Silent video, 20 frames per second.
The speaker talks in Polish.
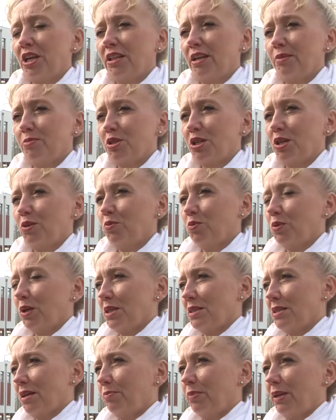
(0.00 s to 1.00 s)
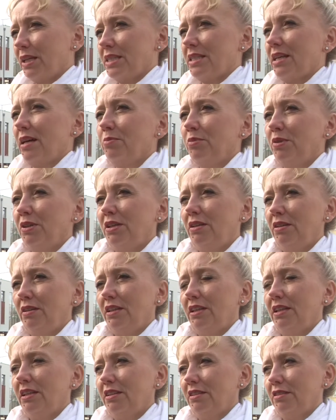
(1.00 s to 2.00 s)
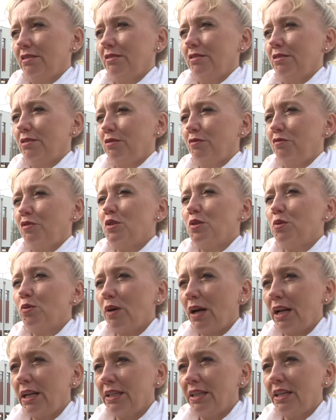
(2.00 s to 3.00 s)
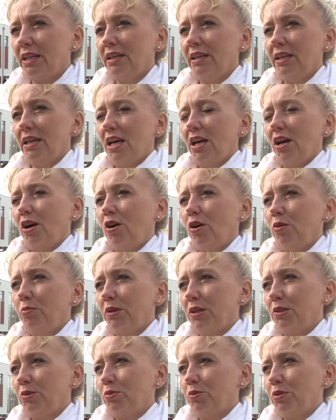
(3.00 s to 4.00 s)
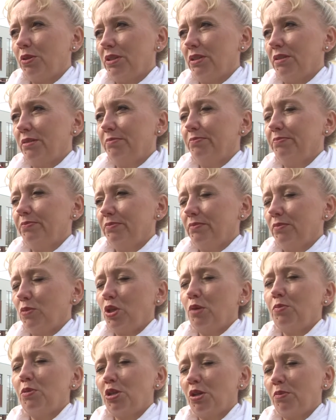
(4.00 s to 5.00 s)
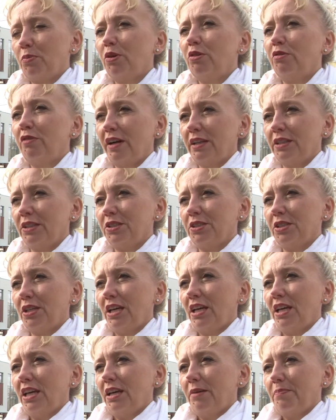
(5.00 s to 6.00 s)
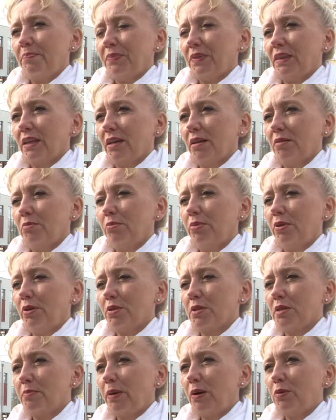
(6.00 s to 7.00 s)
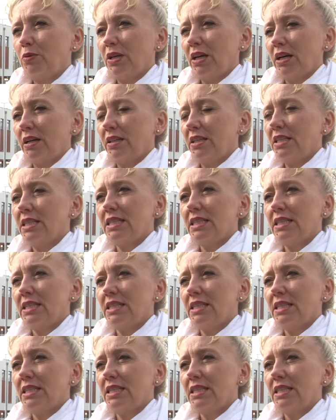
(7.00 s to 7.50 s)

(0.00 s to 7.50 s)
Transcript: nam się tutaj za plecami y, wizualnie obiekt, który możemy się pochwalić, bo spełnia i